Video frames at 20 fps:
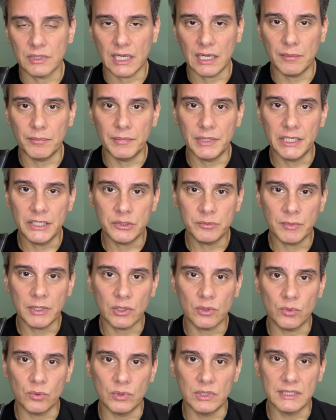A mesma
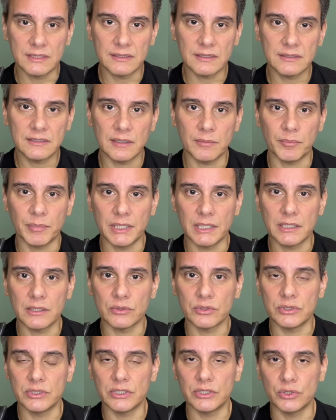coisa se aplica
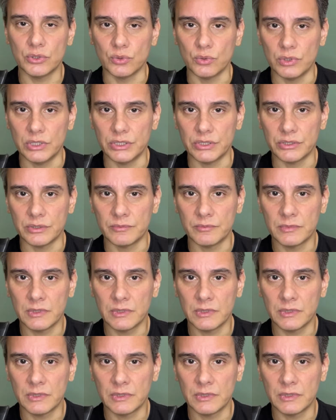aos dias de hoje.